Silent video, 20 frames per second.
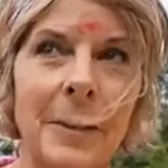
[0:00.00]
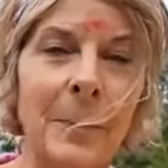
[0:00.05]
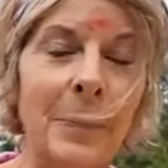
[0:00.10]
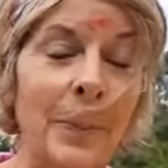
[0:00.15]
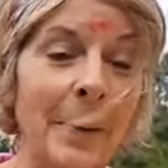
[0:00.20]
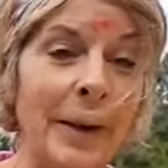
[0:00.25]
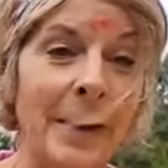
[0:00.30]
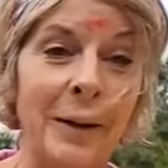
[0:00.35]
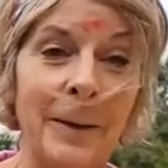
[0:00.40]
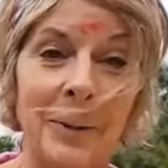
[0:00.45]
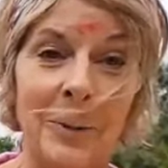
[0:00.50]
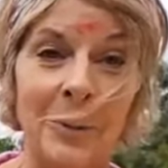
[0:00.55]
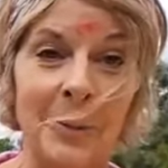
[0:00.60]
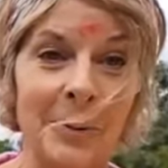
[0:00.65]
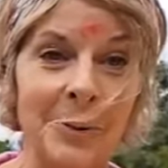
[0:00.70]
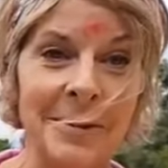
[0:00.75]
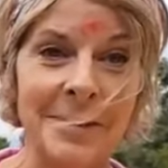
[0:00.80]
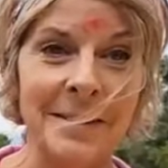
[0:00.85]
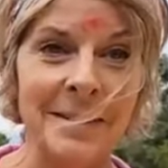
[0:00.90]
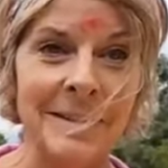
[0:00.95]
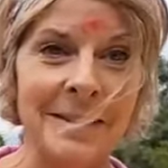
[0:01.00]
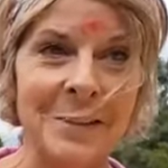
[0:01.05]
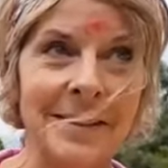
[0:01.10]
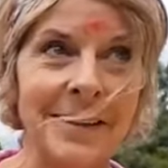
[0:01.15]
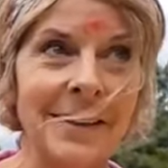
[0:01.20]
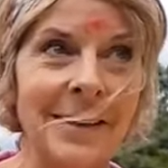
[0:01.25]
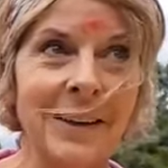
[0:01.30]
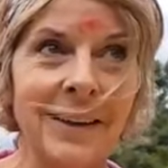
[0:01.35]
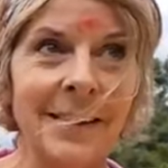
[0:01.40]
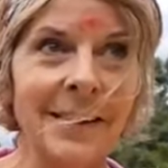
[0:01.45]
hyper glauque.
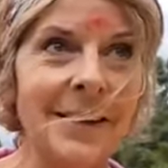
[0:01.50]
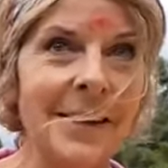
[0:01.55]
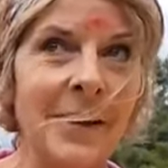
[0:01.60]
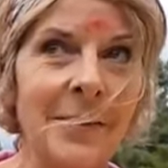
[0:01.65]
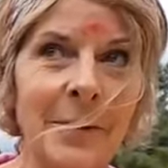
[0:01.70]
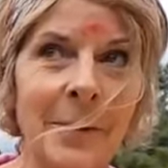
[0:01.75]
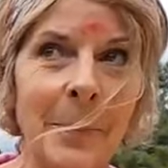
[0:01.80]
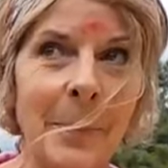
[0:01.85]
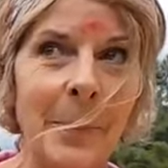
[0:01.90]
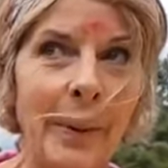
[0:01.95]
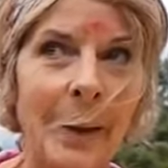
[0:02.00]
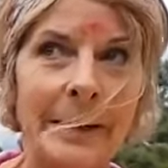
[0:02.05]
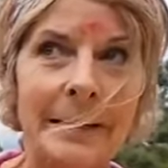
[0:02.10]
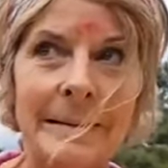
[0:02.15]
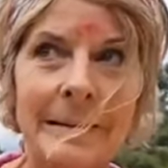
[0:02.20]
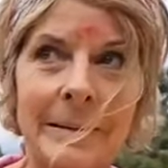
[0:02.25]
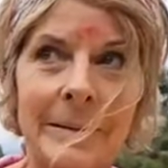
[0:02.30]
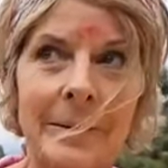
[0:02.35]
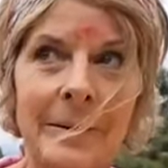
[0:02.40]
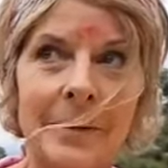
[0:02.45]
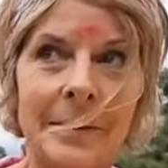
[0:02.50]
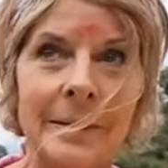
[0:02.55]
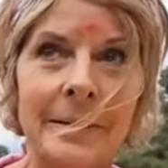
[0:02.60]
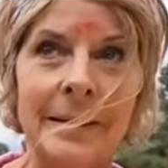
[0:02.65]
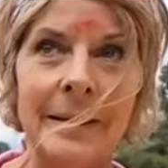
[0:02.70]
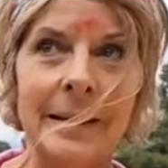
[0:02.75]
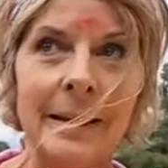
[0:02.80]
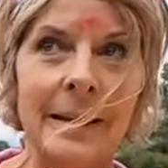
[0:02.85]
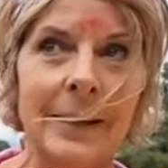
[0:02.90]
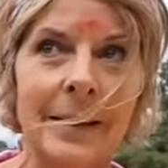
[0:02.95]
C'était, il n'y avait personne
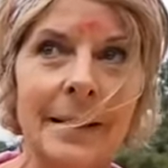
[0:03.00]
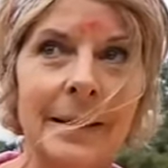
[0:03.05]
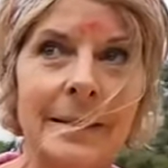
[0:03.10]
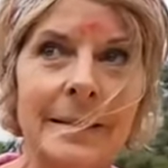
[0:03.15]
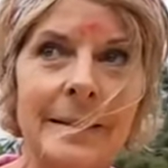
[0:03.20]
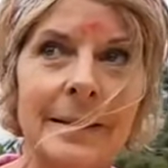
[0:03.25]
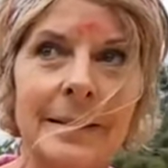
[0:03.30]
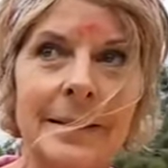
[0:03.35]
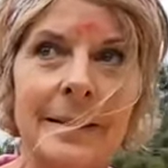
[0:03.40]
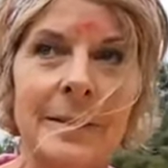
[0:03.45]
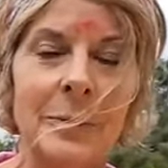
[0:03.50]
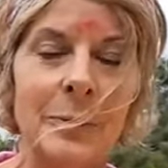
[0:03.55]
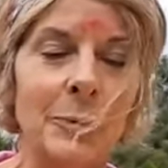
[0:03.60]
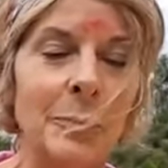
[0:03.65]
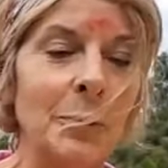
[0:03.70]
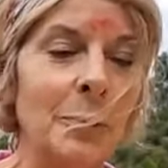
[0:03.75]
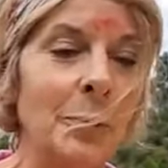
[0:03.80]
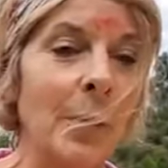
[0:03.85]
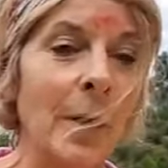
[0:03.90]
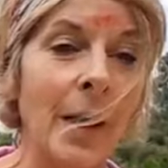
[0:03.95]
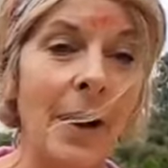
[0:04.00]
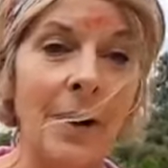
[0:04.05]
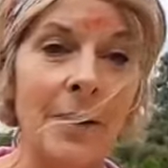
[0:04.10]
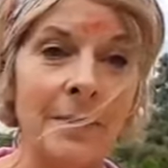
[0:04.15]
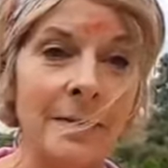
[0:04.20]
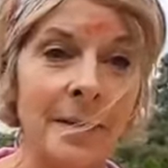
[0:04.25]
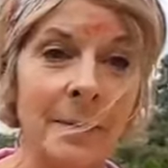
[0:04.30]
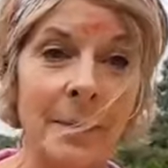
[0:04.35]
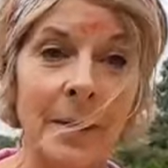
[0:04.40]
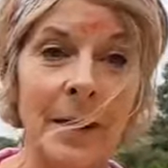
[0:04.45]
et c'était tout noir.
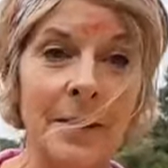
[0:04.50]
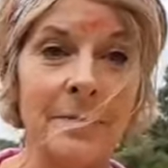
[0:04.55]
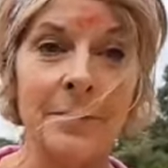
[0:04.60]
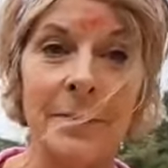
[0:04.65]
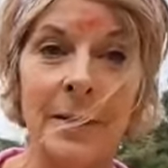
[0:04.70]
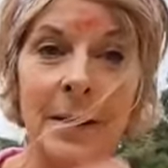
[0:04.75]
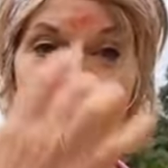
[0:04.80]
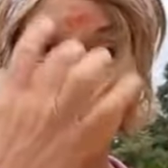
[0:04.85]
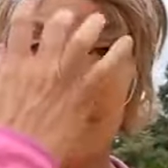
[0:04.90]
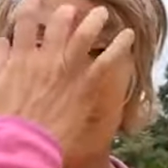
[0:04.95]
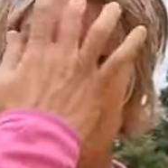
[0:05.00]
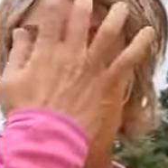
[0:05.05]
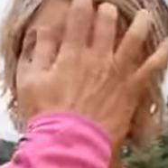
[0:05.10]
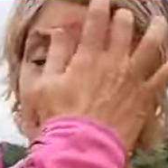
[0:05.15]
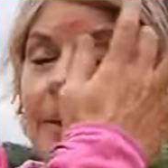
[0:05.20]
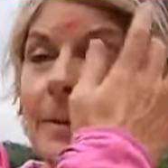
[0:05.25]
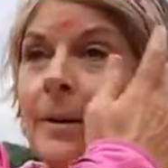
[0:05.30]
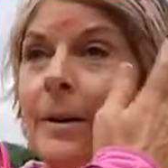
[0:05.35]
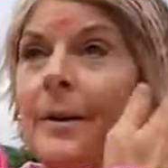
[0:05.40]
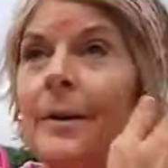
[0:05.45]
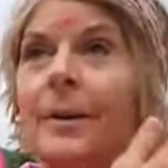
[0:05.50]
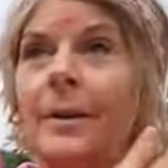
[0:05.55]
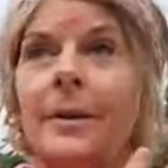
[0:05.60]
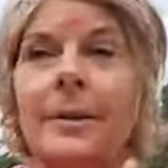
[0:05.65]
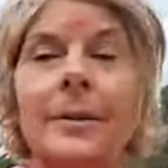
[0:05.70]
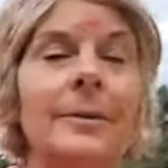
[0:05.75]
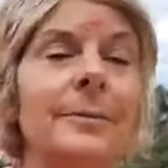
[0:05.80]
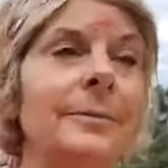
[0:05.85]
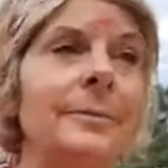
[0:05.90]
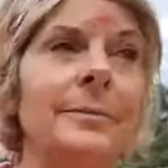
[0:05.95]
Enfin bref, vraiment, euh, oh,
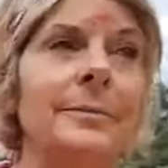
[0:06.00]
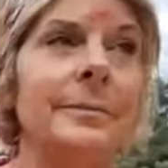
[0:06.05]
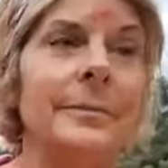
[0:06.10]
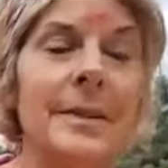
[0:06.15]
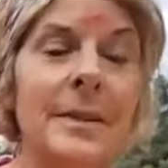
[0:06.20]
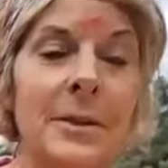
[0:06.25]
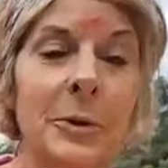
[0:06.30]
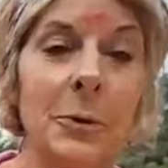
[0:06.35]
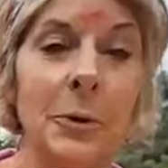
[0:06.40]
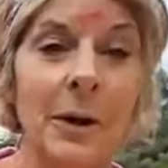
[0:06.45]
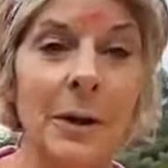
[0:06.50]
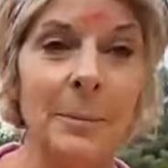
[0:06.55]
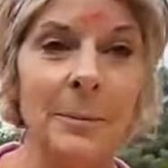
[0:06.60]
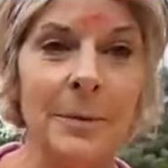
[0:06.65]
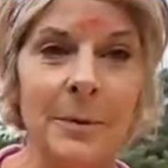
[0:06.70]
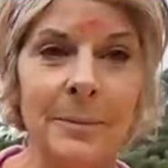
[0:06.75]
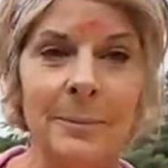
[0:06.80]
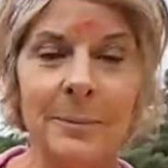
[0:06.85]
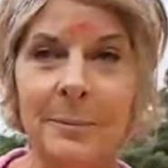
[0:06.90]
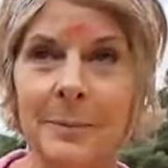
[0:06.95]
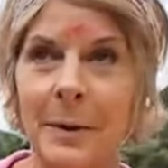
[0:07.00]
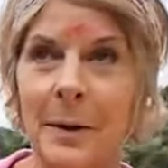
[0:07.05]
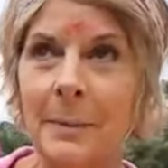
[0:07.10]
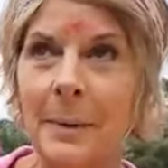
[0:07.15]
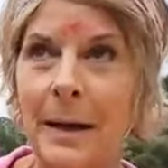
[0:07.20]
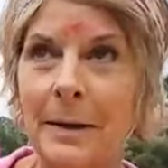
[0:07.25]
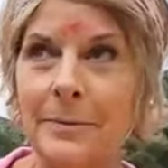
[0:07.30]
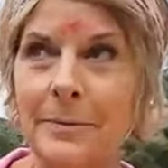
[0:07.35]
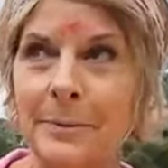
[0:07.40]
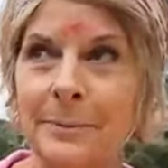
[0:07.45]
c'était horrible. Bon
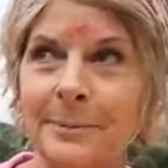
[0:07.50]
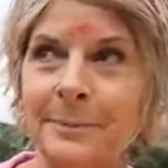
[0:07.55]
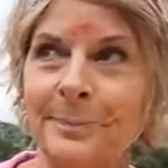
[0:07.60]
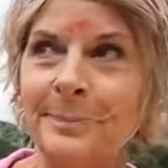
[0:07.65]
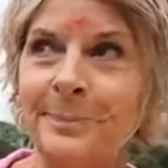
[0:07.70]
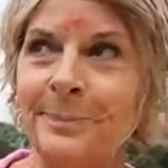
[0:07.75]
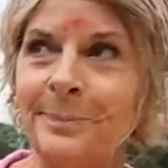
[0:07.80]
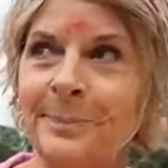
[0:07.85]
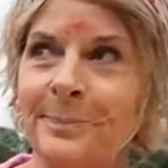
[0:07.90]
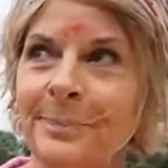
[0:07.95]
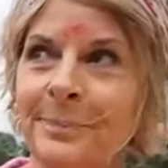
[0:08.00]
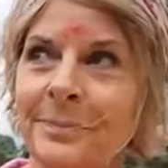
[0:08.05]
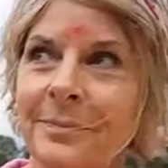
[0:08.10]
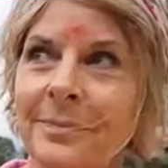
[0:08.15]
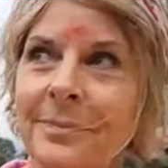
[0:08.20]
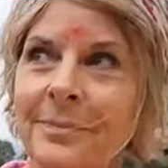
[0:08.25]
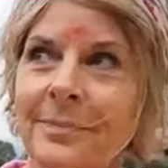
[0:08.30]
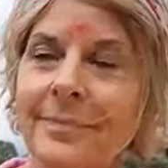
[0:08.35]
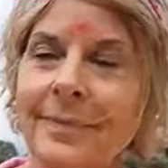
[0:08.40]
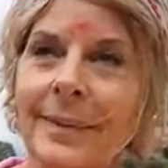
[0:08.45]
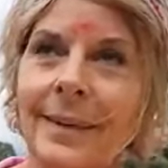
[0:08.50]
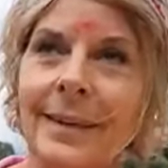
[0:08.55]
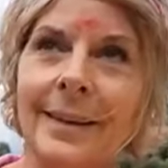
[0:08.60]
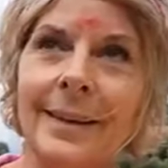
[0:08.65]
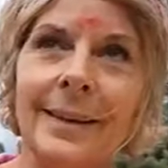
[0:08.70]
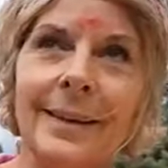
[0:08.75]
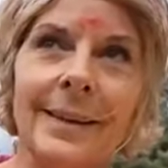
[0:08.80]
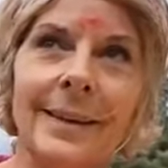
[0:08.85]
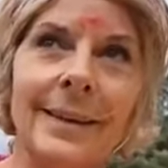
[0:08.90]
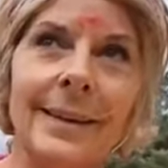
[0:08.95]
bref.
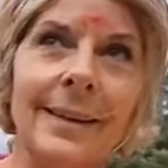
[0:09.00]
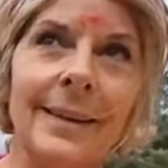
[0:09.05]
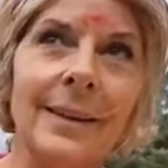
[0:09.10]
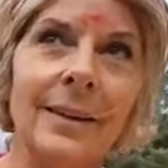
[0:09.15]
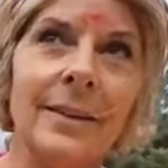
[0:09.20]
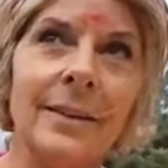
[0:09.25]
Et